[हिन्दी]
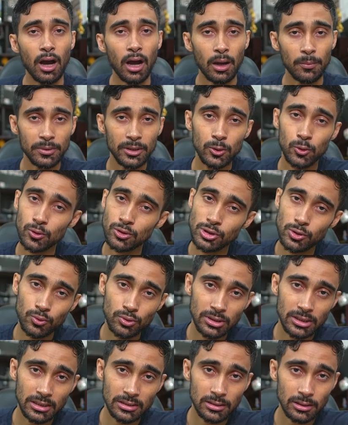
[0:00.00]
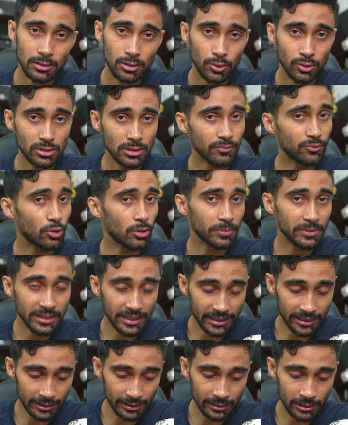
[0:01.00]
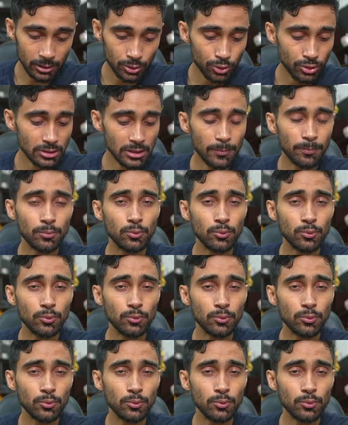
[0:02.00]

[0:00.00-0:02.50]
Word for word: आप हीरोज़ यूज़ कर सकते हो जब वो अपग्रेड रहेंगे तो इसका